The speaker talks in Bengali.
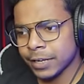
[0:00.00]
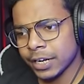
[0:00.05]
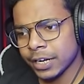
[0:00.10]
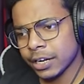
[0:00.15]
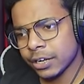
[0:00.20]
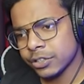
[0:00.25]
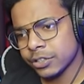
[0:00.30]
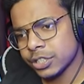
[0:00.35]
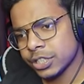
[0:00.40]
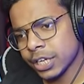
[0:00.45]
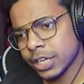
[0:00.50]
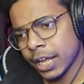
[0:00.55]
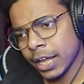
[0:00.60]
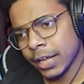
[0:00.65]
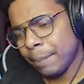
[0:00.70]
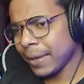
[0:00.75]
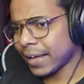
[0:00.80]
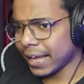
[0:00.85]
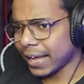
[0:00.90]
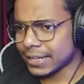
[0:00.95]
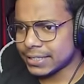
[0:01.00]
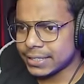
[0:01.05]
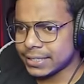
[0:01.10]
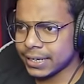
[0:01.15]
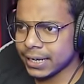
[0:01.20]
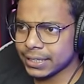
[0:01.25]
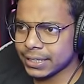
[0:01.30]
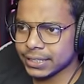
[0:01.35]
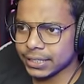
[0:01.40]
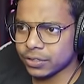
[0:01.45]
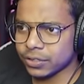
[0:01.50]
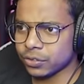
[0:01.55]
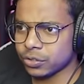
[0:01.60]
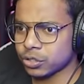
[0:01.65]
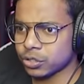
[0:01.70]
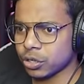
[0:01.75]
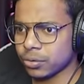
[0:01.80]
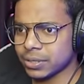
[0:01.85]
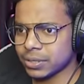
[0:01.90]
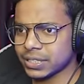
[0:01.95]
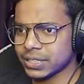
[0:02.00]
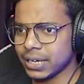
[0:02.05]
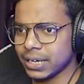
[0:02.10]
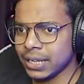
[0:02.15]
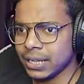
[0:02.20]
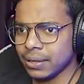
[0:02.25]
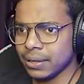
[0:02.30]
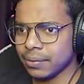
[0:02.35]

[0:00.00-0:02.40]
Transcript: এটা হচ্ছে পিকেক্স ঠিক আছে কোনো সমস্যা নেই